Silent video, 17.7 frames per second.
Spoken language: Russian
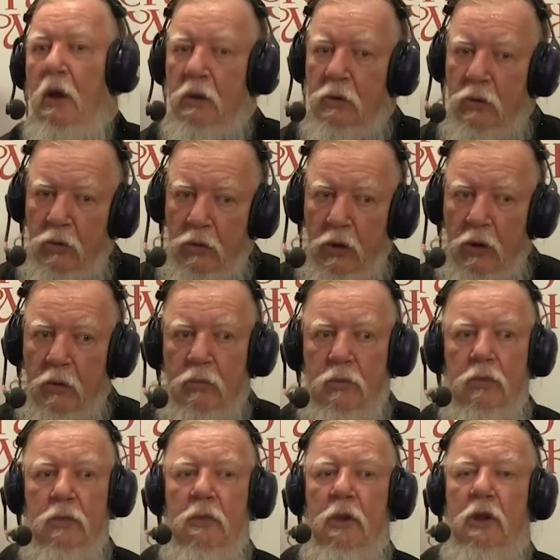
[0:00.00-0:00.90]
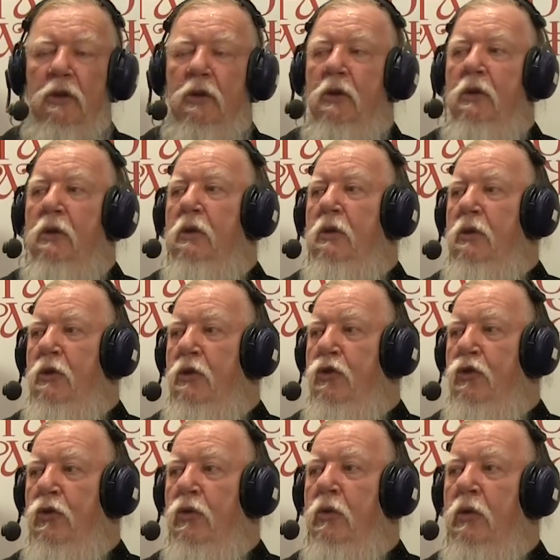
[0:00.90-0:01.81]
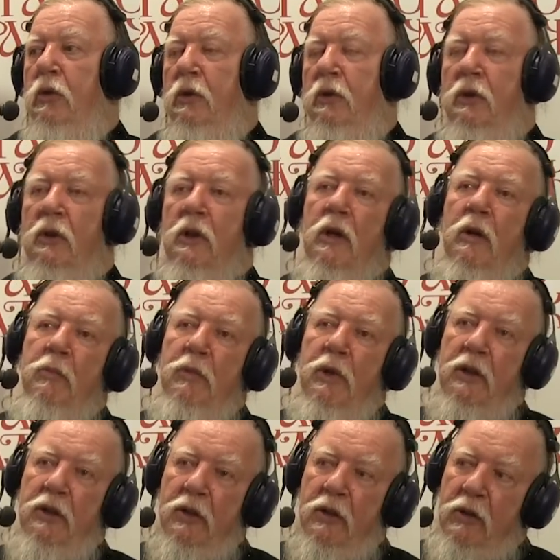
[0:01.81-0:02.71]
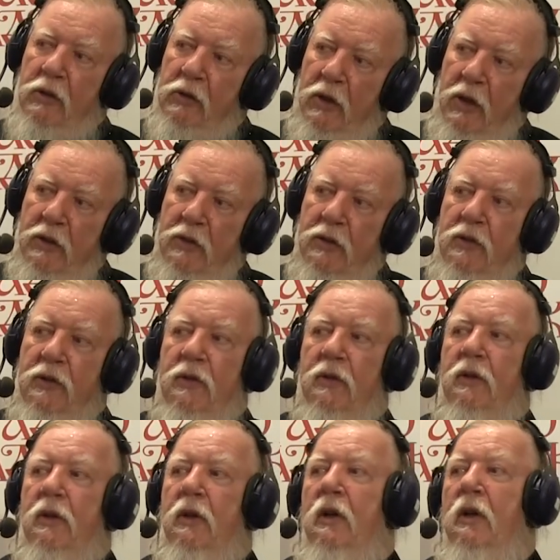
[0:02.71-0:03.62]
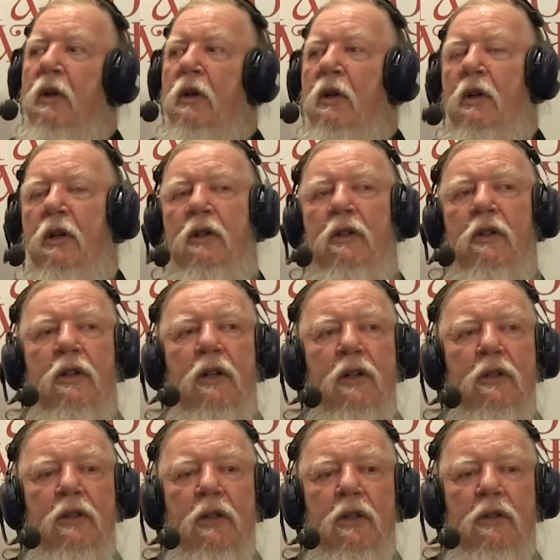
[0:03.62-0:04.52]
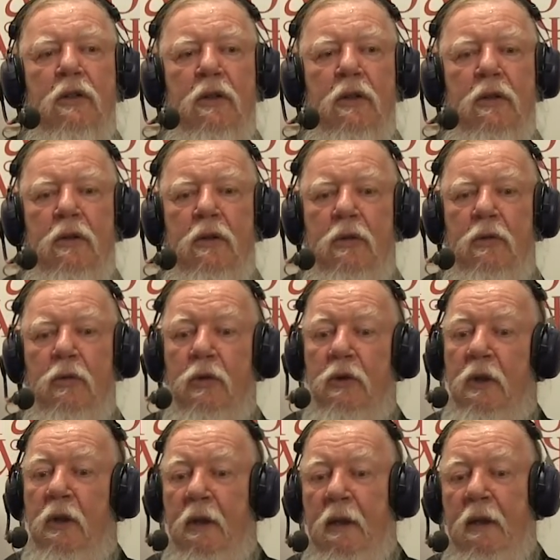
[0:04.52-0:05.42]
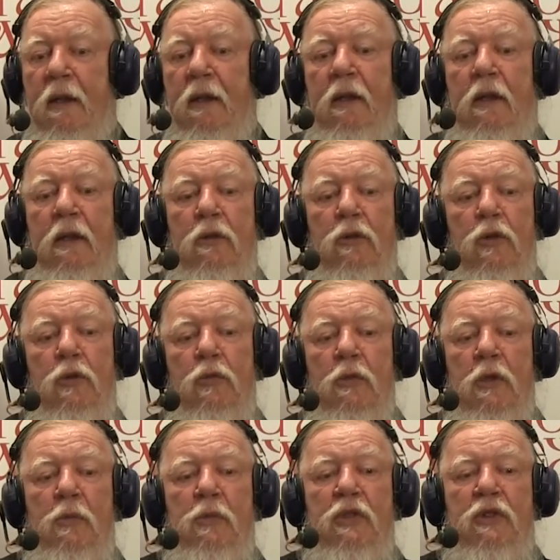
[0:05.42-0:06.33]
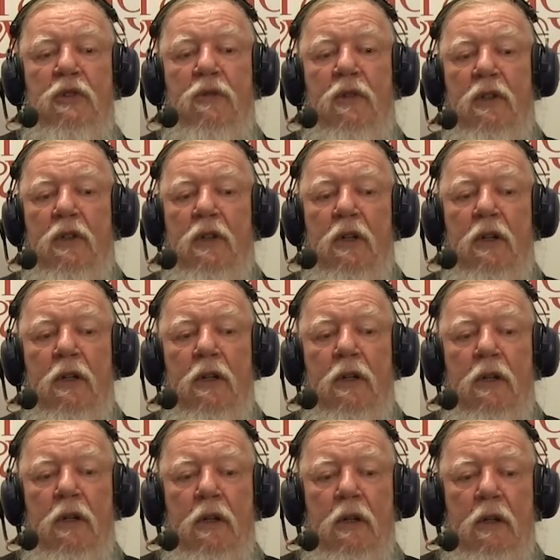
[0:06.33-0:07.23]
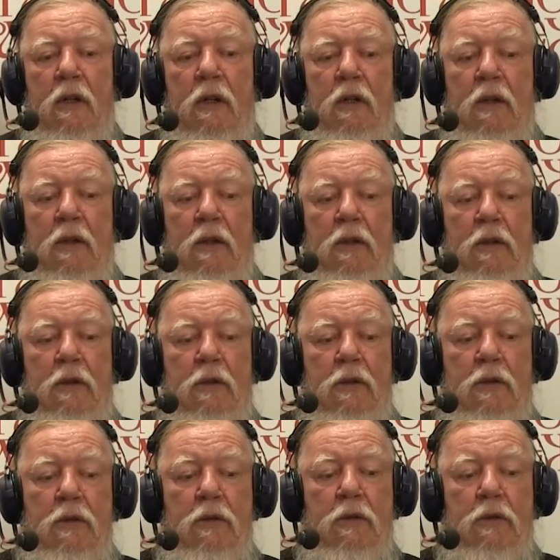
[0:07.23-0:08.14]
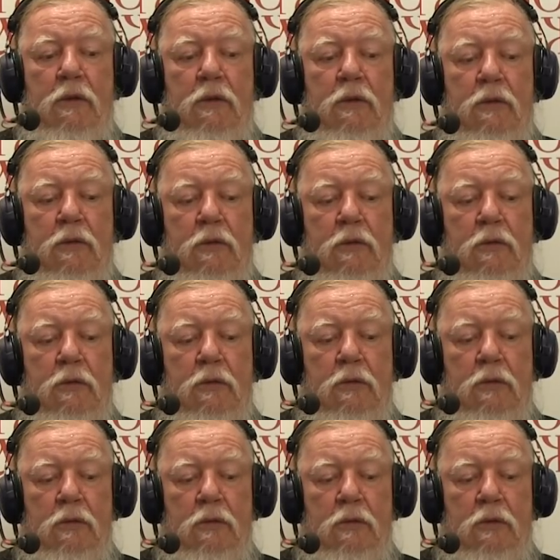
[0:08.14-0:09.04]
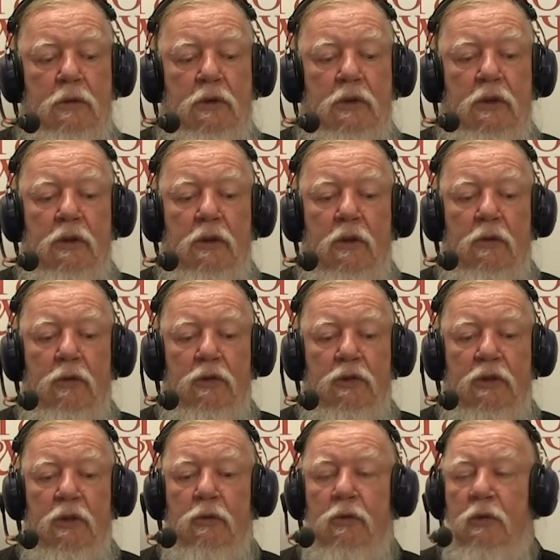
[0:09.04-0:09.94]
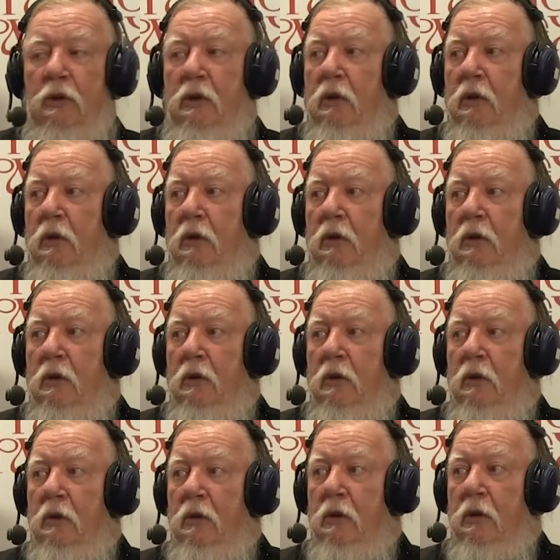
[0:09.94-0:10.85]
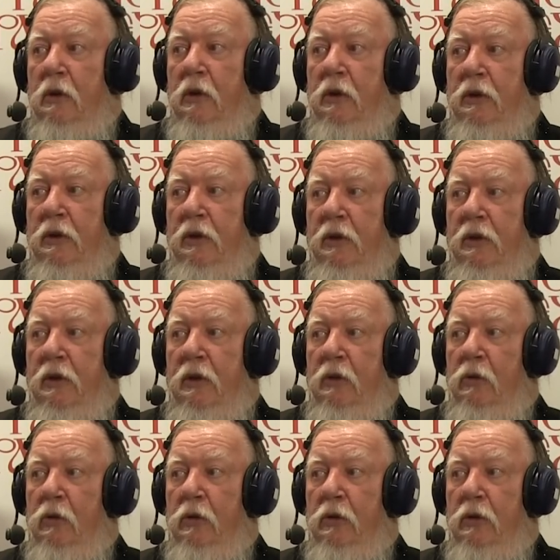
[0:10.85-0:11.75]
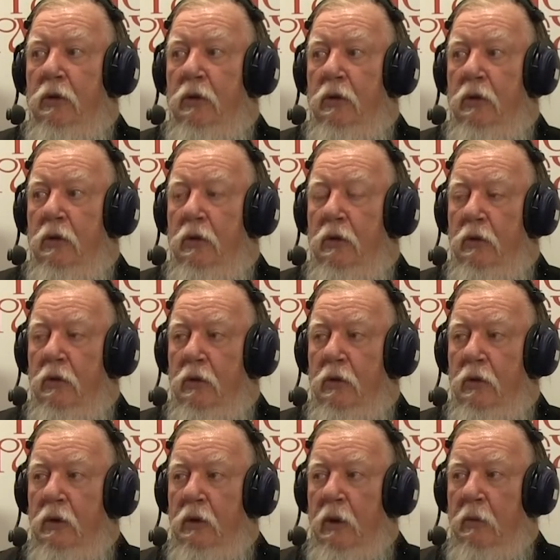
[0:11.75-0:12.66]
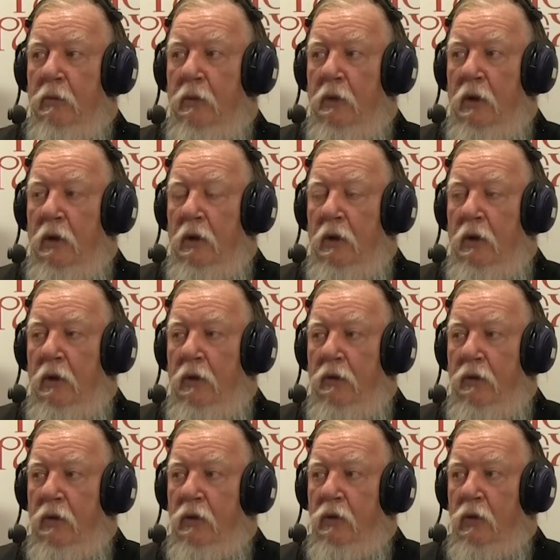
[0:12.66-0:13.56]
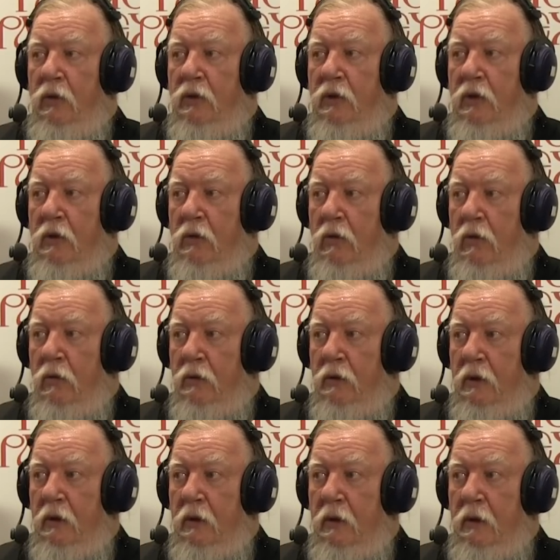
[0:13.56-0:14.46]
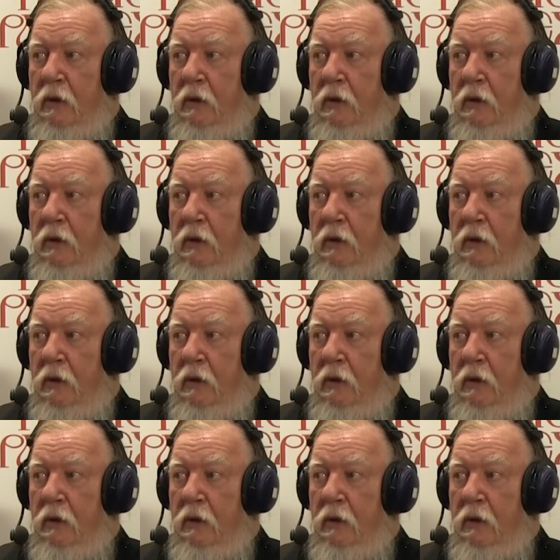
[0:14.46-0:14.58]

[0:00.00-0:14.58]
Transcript: А другим надо еще накопание кладези они хотят. Вот тут мне позвонили э, с одного завода, где делают нам вино церковное.